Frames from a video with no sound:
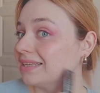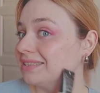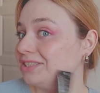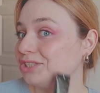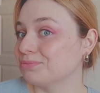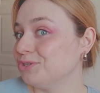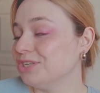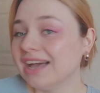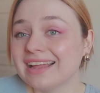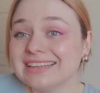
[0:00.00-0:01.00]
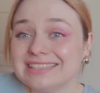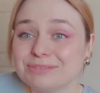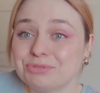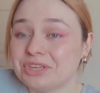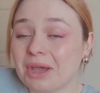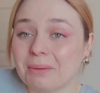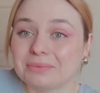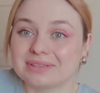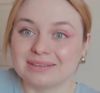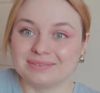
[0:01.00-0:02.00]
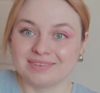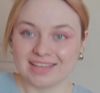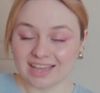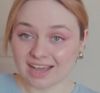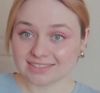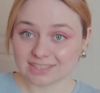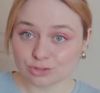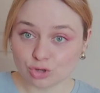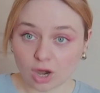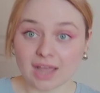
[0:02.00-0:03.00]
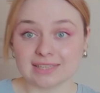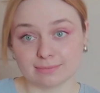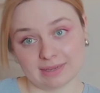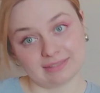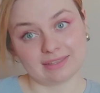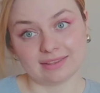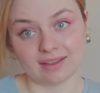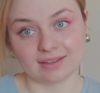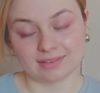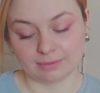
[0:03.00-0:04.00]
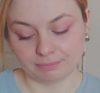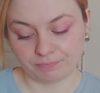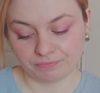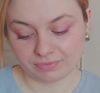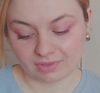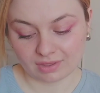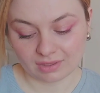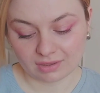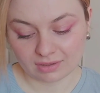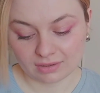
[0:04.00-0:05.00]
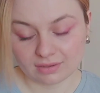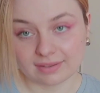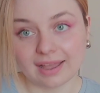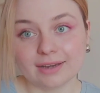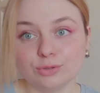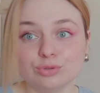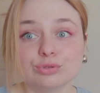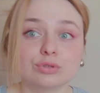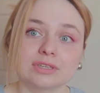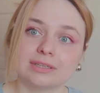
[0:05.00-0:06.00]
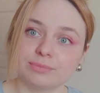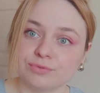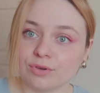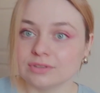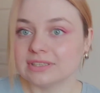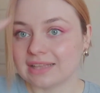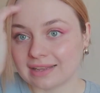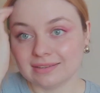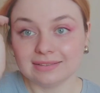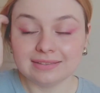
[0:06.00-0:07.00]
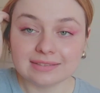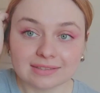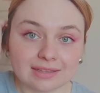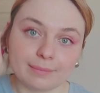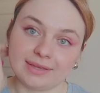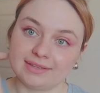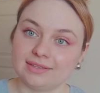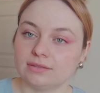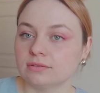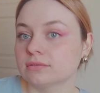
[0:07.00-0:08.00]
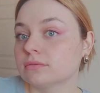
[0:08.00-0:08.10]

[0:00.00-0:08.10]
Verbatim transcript: Bakın çıkmış yani hiçbir şey yapmadım da çok az maske taktım. Yani 100 liralık bir fondötenle değilsin demek ki.